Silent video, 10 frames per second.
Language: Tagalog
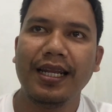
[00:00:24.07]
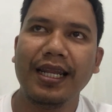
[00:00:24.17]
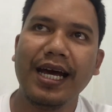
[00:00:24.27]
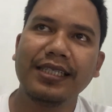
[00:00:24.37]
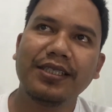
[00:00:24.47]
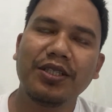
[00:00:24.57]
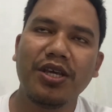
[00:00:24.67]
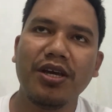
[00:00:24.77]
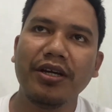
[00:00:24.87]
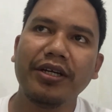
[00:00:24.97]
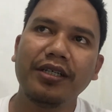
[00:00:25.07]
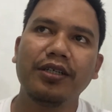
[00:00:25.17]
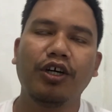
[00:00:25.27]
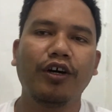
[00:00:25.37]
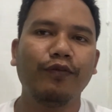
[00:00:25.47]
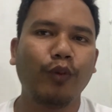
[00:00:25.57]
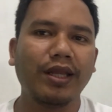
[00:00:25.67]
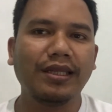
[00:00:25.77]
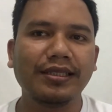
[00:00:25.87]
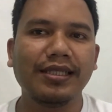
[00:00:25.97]
Last year of
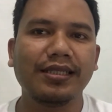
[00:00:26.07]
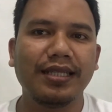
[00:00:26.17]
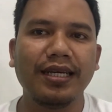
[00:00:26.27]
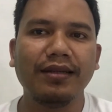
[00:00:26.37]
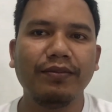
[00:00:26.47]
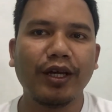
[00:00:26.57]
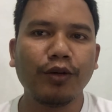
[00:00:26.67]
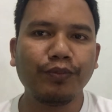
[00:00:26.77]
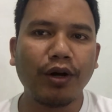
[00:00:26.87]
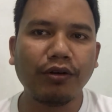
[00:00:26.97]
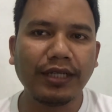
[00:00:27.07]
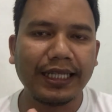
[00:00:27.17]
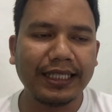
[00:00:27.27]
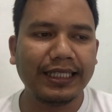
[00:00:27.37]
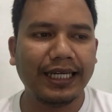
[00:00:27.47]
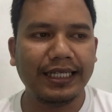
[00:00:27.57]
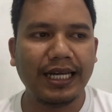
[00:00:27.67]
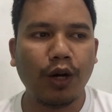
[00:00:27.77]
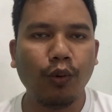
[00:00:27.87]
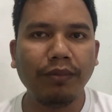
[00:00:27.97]
2016, meron pa akong natinan
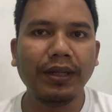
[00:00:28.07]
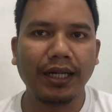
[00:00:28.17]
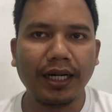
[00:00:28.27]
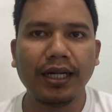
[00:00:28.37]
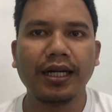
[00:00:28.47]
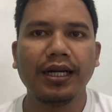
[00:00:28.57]
na webinar